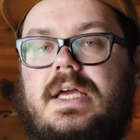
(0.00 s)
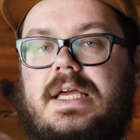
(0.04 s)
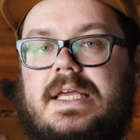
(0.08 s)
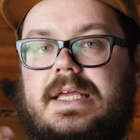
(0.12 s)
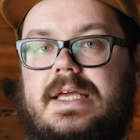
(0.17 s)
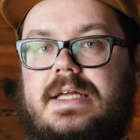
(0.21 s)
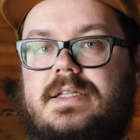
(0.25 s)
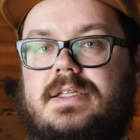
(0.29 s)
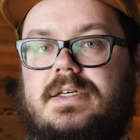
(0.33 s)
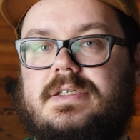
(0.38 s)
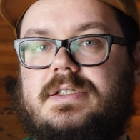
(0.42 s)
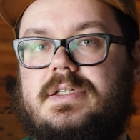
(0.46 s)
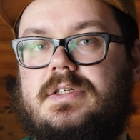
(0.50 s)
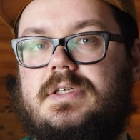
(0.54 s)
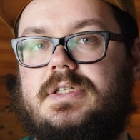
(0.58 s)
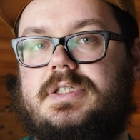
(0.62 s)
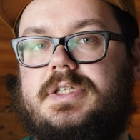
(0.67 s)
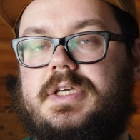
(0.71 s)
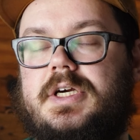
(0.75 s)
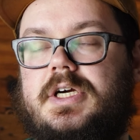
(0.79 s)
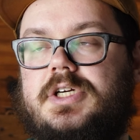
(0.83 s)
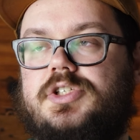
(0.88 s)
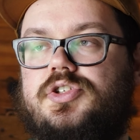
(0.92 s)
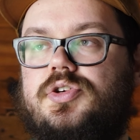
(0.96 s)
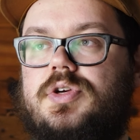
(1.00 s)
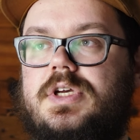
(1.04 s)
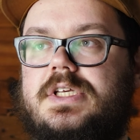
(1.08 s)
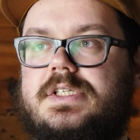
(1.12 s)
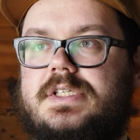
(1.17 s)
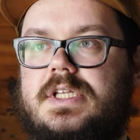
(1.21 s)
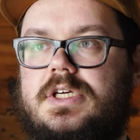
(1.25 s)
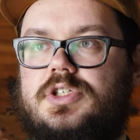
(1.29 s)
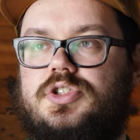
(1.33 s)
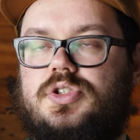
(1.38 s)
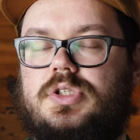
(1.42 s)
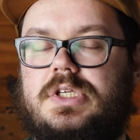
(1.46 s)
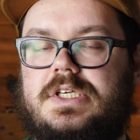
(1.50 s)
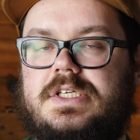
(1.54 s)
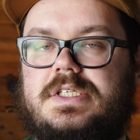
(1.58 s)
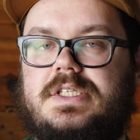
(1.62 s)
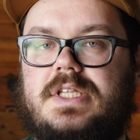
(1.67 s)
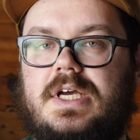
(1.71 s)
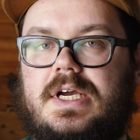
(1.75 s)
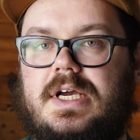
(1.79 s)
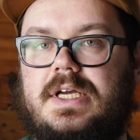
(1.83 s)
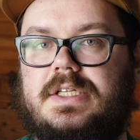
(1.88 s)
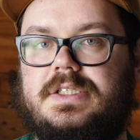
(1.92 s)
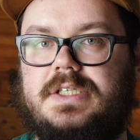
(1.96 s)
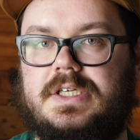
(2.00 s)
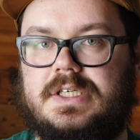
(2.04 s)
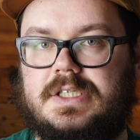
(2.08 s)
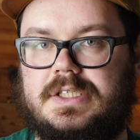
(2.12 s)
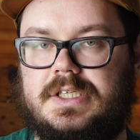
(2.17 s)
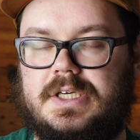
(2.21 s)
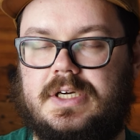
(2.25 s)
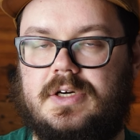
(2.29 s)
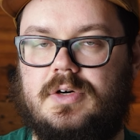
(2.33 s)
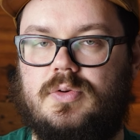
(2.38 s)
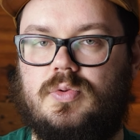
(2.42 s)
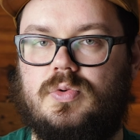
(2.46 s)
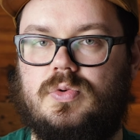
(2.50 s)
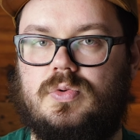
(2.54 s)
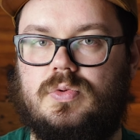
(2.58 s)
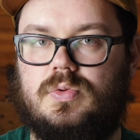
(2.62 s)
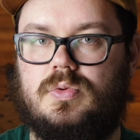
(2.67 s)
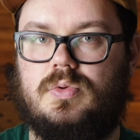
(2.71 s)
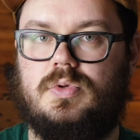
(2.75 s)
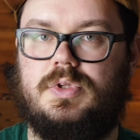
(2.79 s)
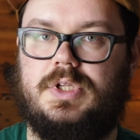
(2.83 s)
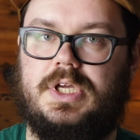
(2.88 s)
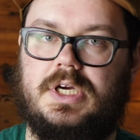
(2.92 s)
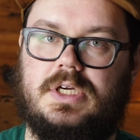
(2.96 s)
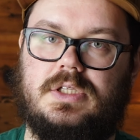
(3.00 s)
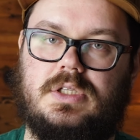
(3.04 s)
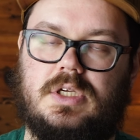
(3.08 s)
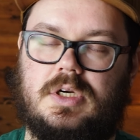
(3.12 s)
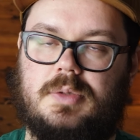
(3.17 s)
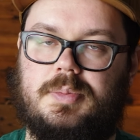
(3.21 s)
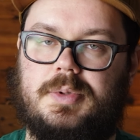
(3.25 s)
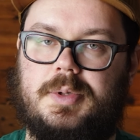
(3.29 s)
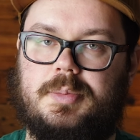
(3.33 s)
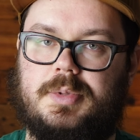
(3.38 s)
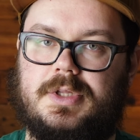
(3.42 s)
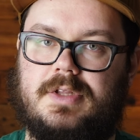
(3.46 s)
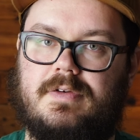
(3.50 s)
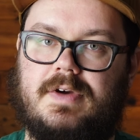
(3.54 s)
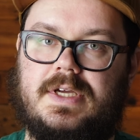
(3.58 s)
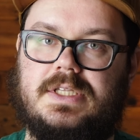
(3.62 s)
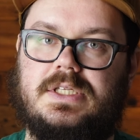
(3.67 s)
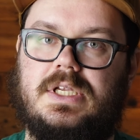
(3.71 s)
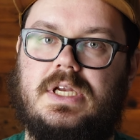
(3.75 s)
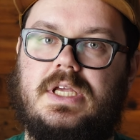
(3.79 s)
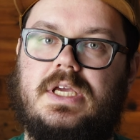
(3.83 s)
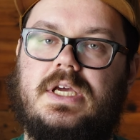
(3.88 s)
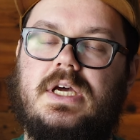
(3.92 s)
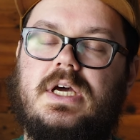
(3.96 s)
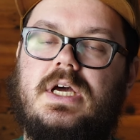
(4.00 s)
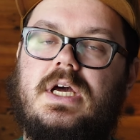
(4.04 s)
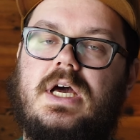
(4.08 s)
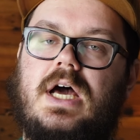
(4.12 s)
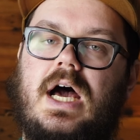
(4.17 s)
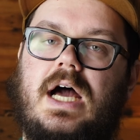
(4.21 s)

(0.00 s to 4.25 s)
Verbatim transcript: Я так делать не хочу, я знаю, что есть такая техника у некоторых преподавателей,